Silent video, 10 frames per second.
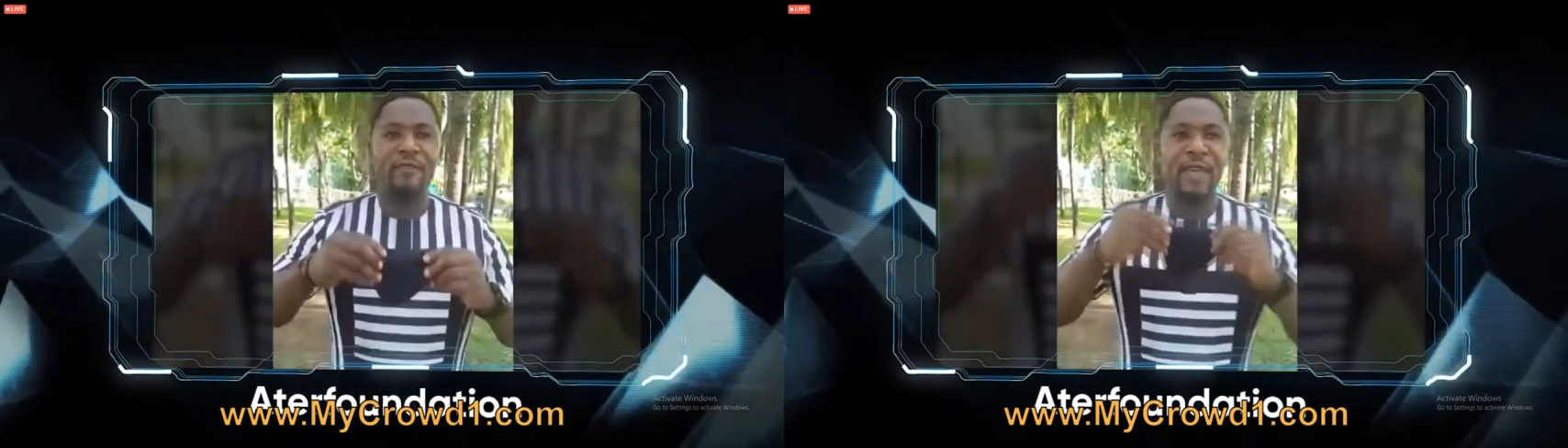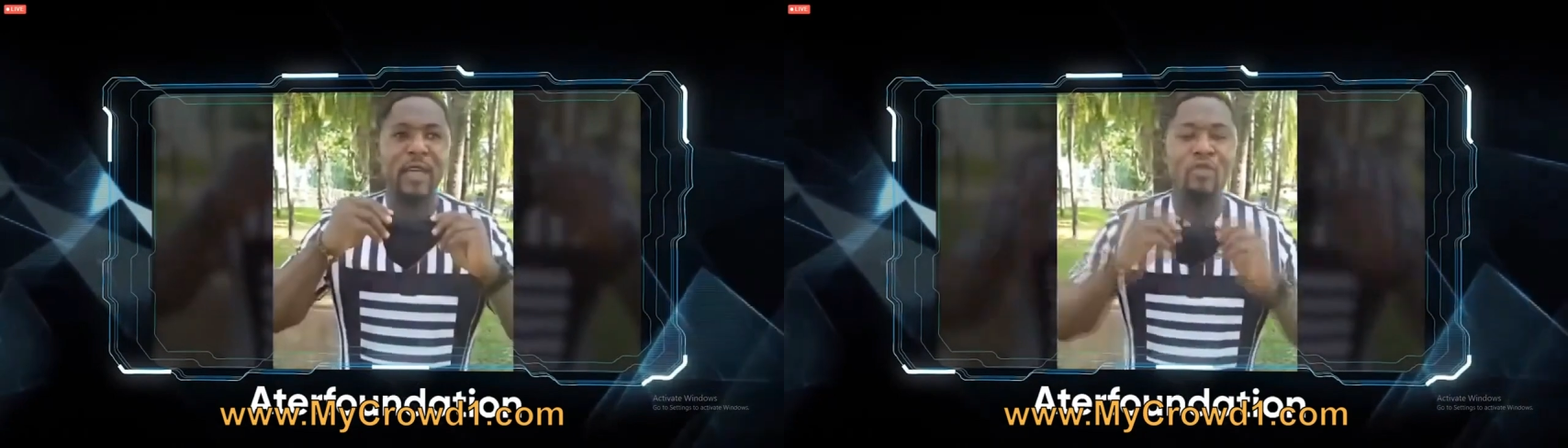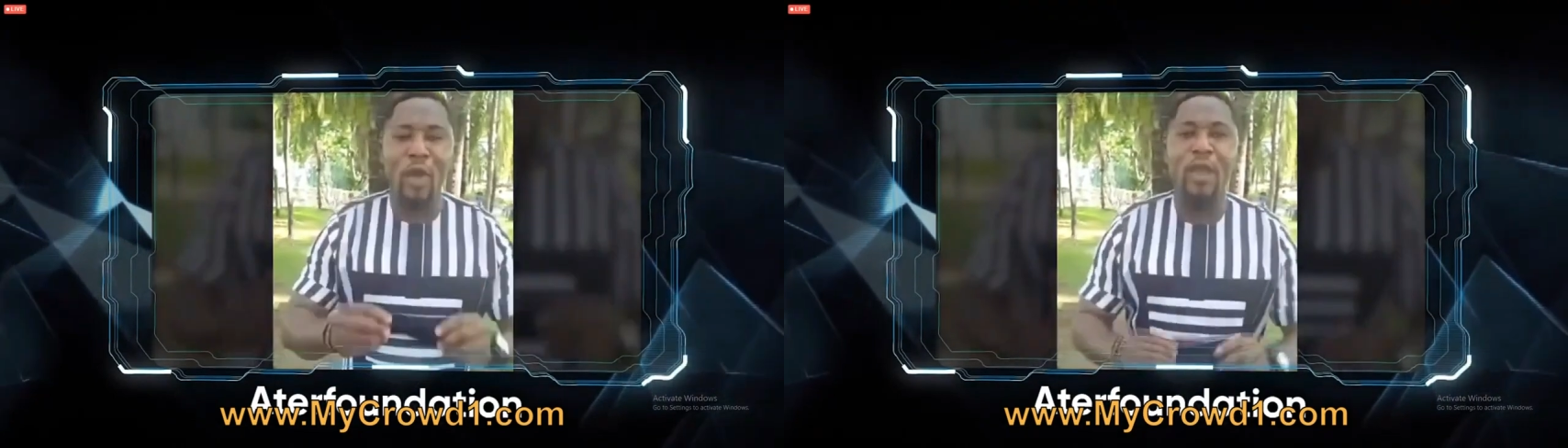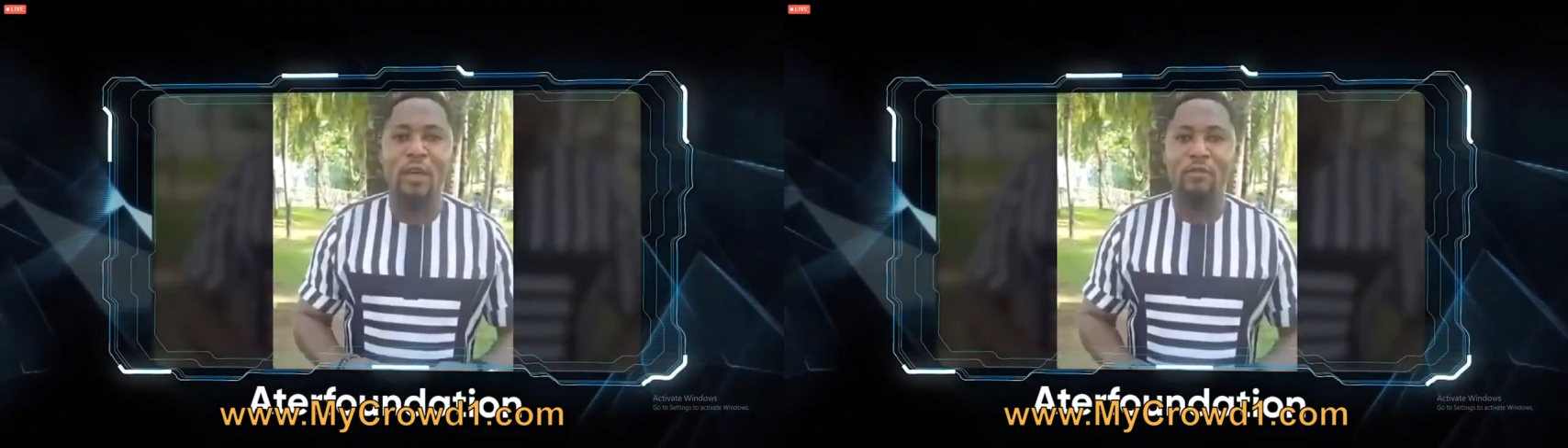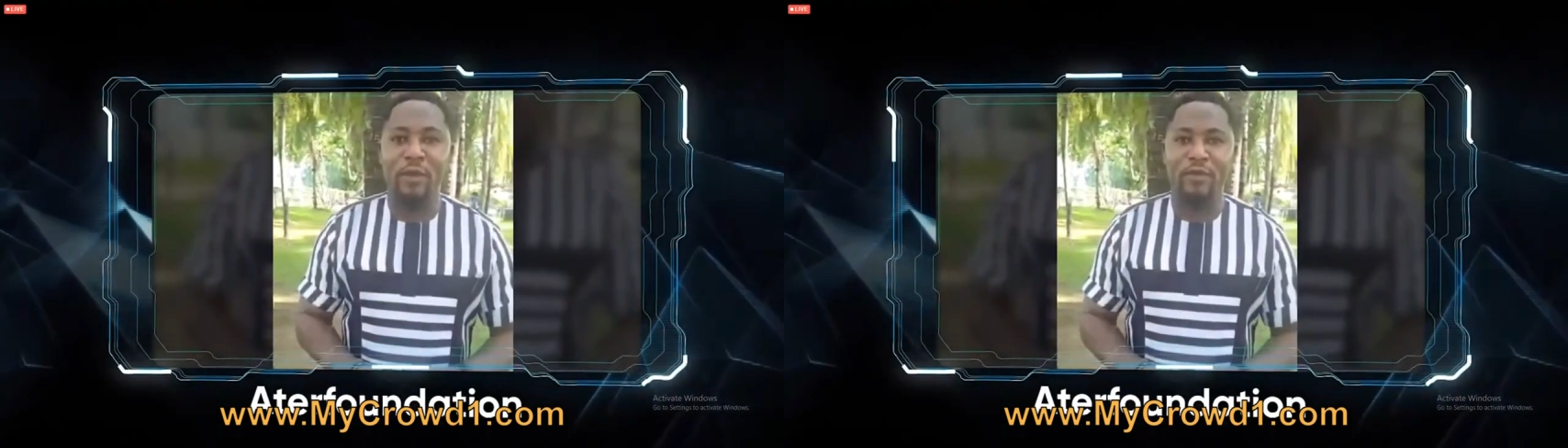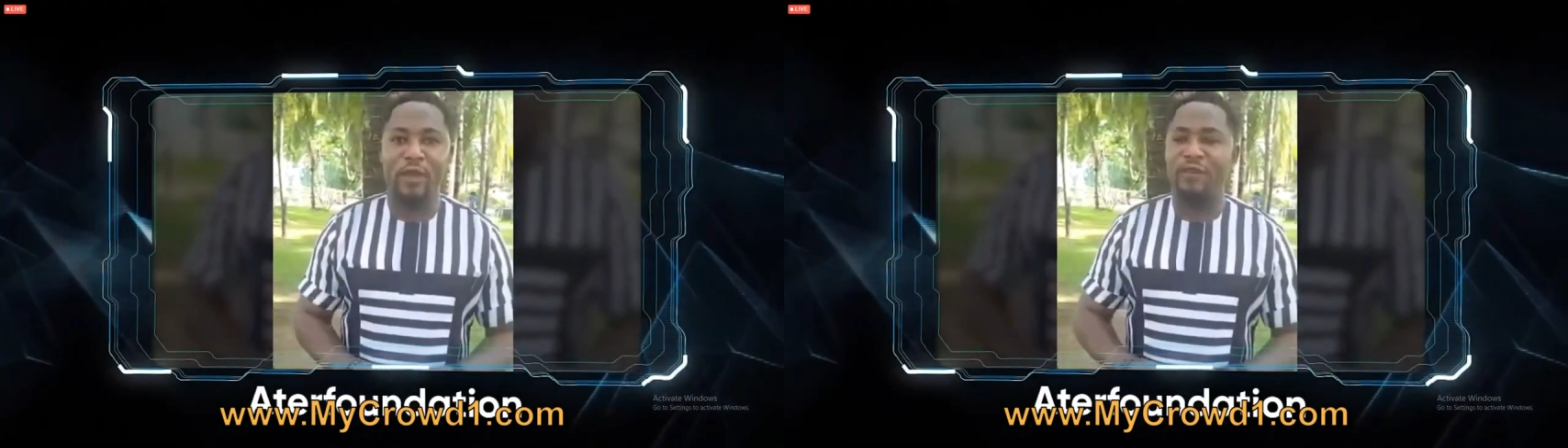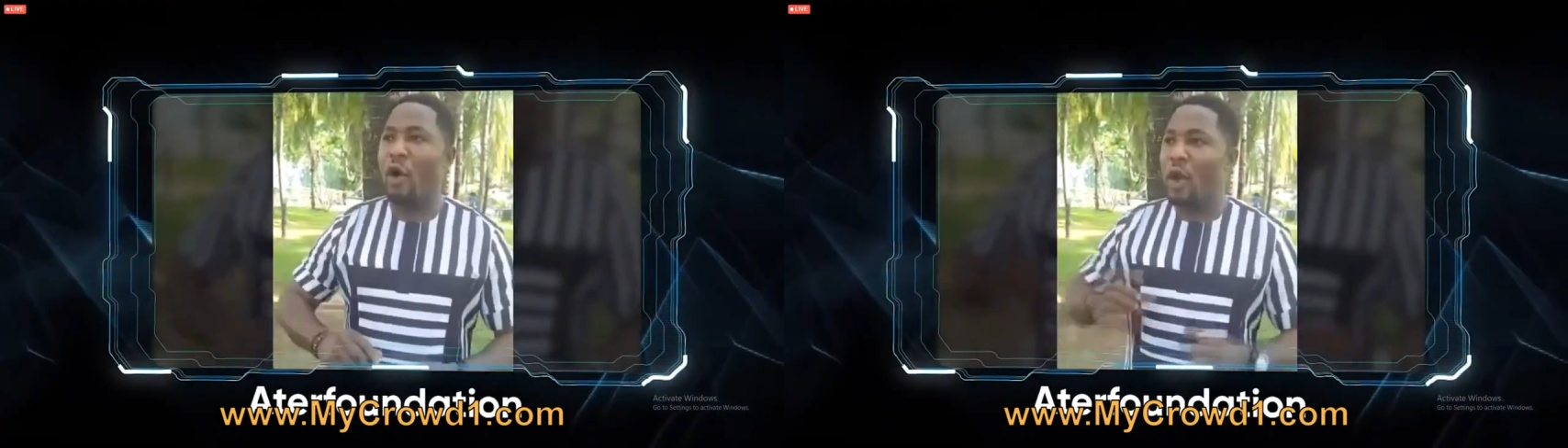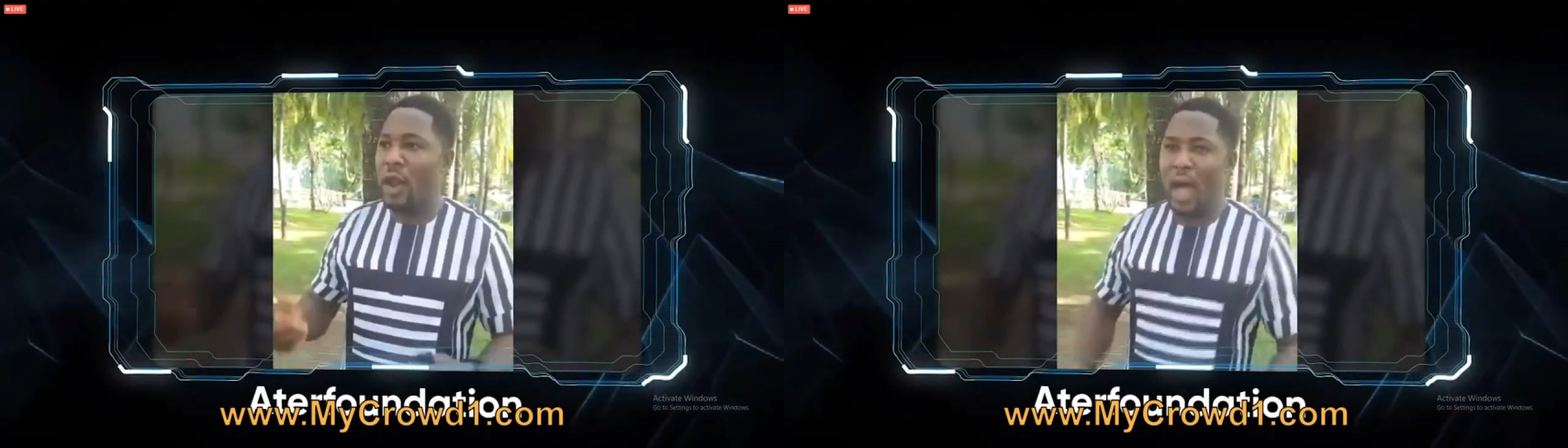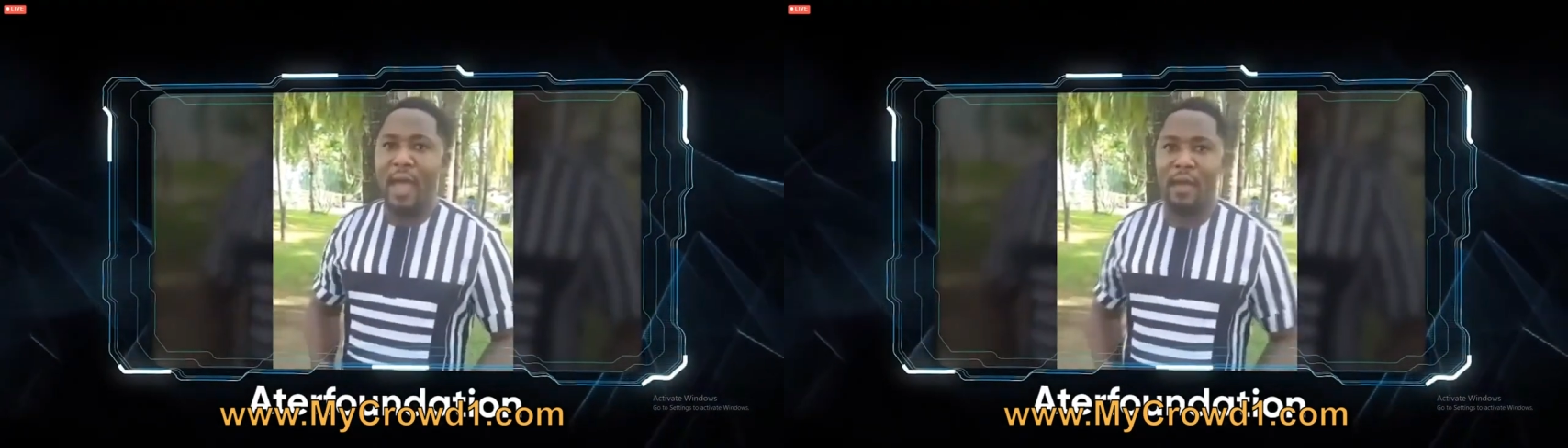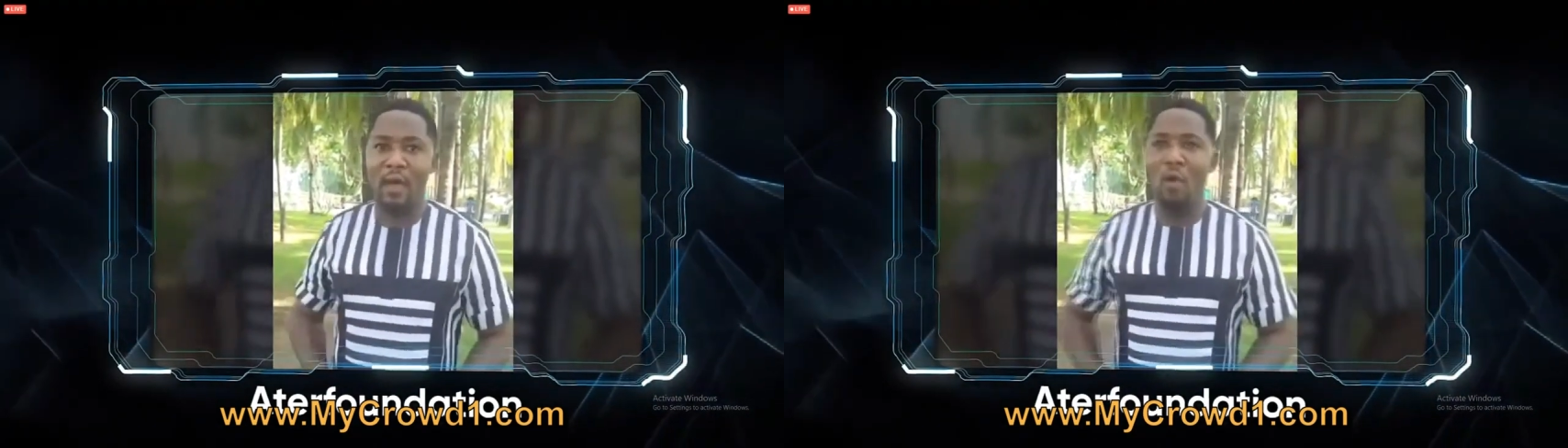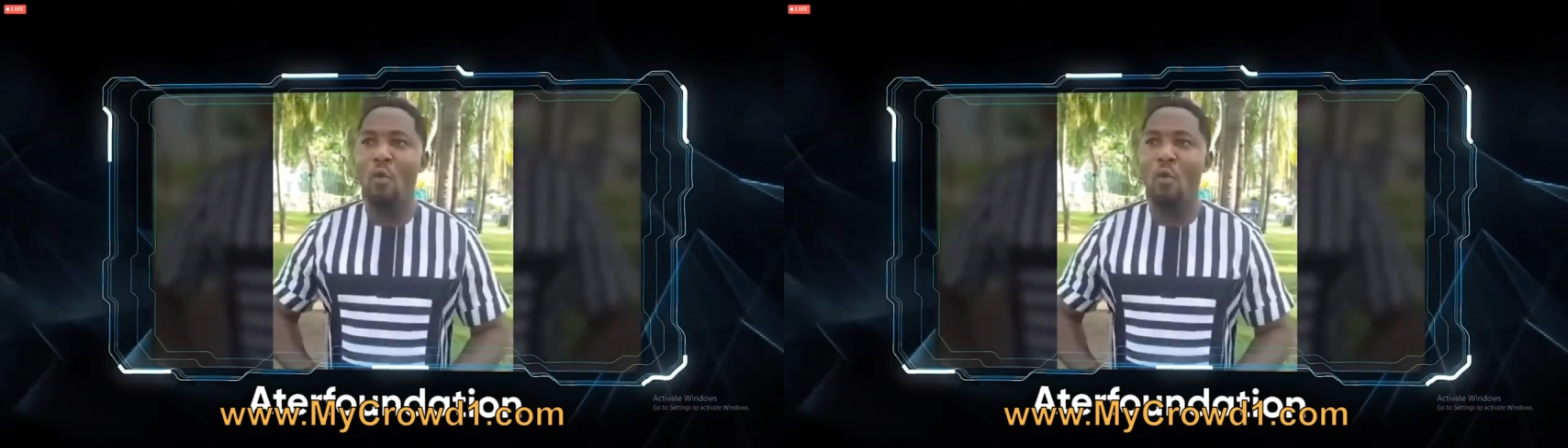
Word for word: Chúng tôi có thể kiếm ra tiền.